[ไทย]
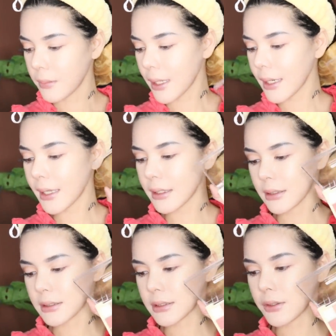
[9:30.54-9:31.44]
พาเลตห
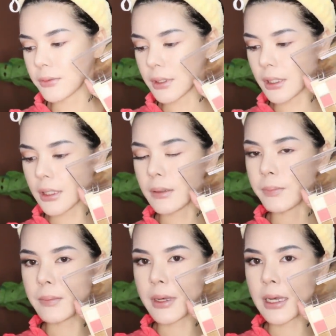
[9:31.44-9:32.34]
นึ่งจะอยู่ที่
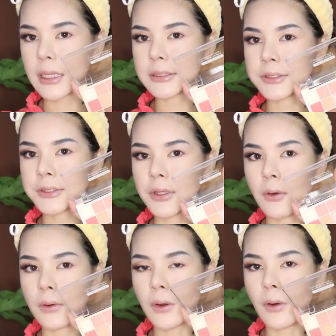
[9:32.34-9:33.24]
ประมาณ
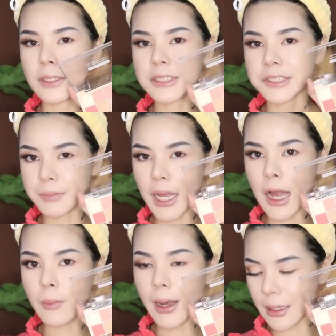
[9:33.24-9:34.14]
279
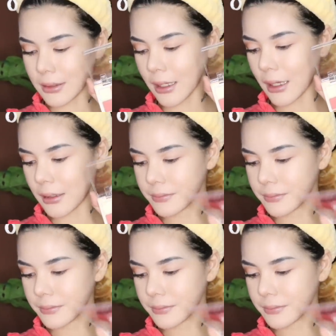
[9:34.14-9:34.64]
บาทค่ะ